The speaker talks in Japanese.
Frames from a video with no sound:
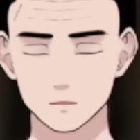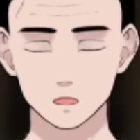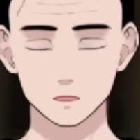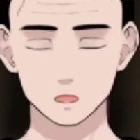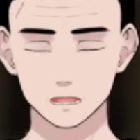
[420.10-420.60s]

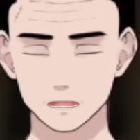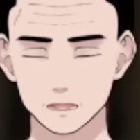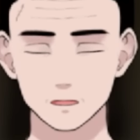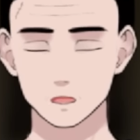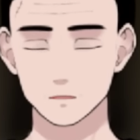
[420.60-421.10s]
況で何
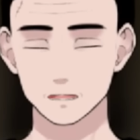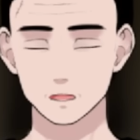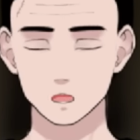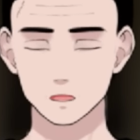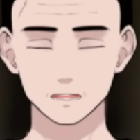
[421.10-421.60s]
を見てこ
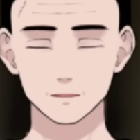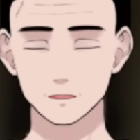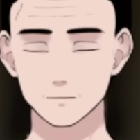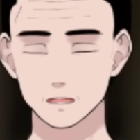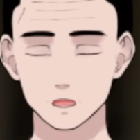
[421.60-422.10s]
うなってるんでこ